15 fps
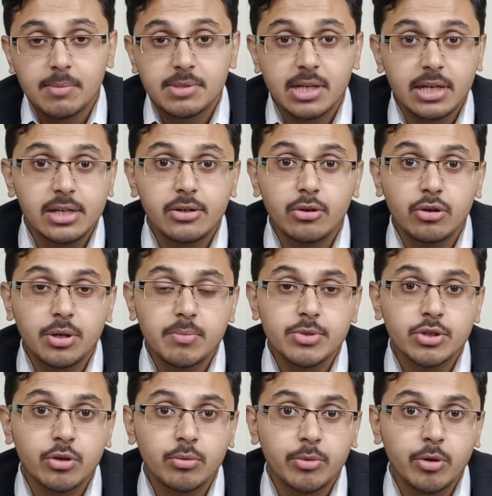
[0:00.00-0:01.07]
अब चेलीडोनियम
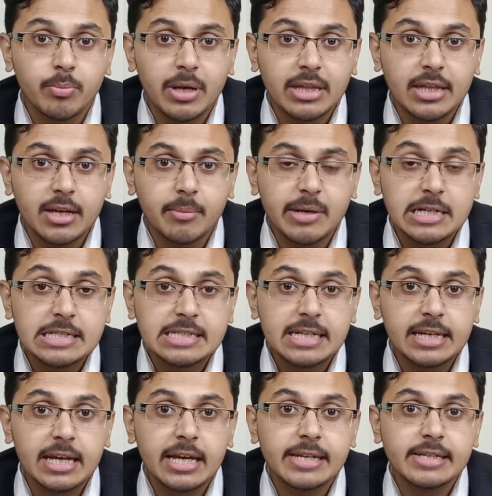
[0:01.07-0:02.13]
जो होम्योपैथिक
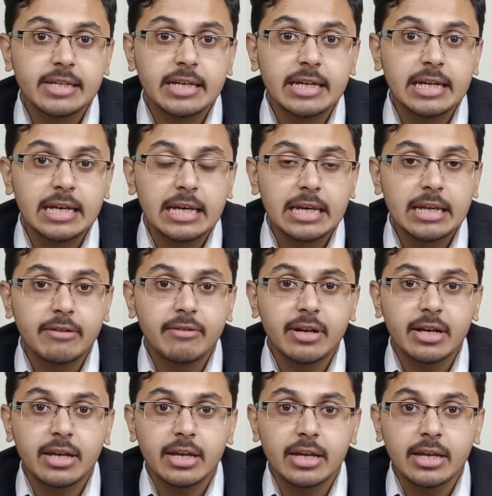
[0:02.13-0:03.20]
मेडिसिन है ये
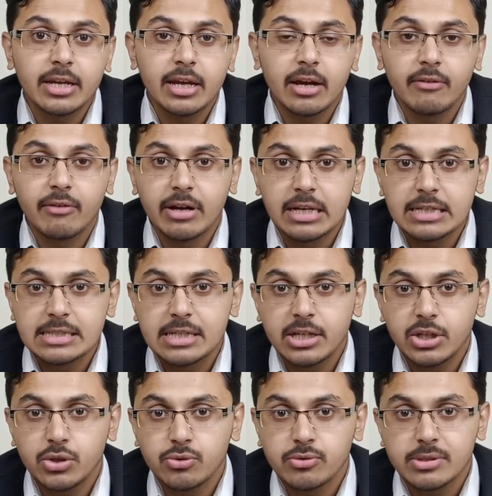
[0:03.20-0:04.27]
लिवर के हवाले से
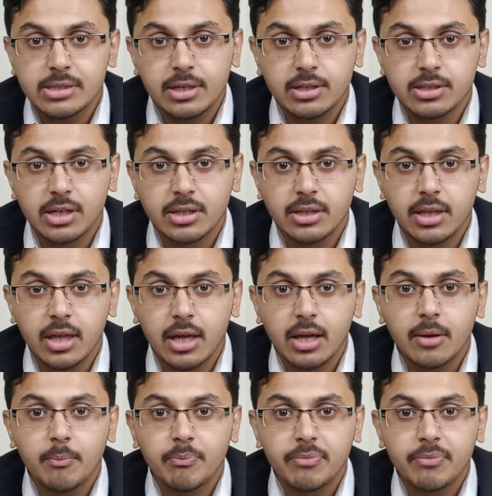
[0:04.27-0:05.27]
यूज़ की जाती है